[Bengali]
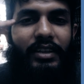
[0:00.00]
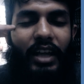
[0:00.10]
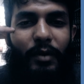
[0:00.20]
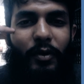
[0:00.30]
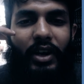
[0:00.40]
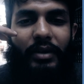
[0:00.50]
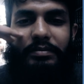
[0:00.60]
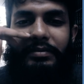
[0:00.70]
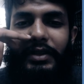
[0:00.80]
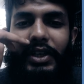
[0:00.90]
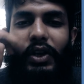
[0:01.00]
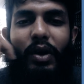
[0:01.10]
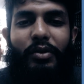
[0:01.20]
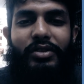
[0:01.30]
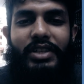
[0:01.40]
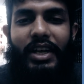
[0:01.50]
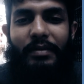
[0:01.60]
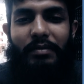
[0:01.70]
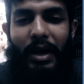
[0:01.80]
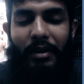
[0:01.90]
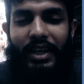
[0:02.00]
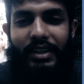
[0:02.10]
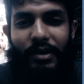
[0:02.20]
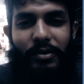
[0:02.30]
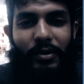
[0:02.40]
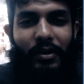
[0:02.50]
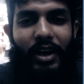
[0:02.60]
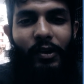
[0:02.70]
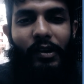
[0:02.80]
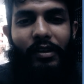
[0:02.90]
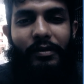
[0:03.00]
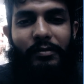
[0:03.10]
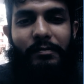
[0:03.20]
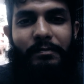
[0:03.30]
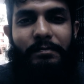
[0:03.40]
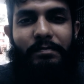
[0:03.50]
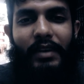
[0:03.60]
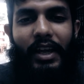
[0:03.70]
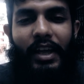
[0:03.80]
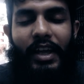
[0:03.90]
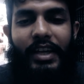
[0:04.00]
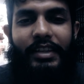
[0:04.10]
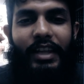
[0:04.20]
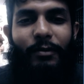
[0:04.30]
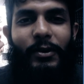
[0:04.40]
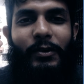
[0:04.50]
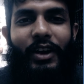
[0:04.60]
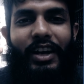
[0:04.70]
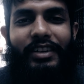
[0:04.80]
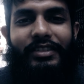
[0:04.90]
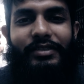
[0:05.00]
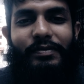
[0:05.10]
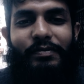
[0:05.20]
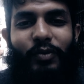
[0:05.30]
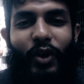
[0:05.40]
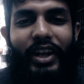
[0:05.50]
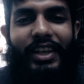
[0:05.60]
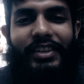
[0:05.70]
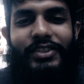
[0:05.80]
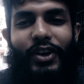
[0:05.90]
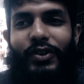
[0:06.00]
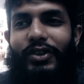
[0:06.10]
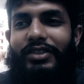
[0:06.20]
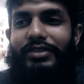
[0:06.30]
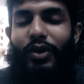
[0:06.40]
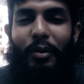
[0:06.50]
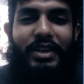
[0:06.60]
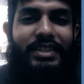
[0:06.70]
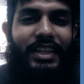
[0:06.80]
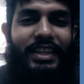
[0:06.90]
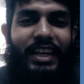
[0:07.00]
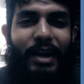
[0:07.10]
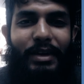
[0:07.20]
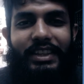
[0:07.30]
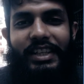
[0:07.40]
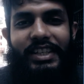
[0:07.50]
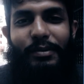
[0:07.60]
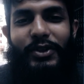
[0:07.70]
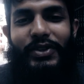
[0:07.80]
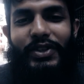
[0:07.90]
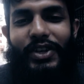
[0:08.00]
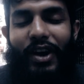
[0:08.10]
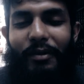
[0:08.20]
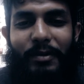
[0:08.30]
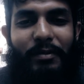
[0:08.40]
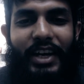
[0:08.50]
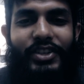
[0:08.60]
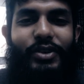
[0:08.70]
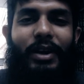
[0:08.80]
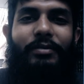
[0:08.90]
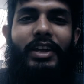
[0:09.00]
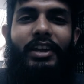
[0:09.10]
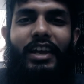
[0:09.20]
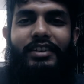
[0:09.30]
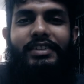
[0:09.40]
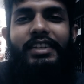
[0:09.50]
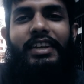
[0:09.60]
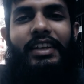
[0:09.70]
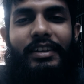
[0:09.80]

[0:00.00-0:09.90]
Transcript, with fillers: তারপরে নিয়ম অনুযায়ী আমাকে দাফন করা হলো দাফন করার পরে যখন কবরস্থান থেকে আমার তিনটা বন্ধু সহ আমার বাড়ির সবাই ফিরে আসছে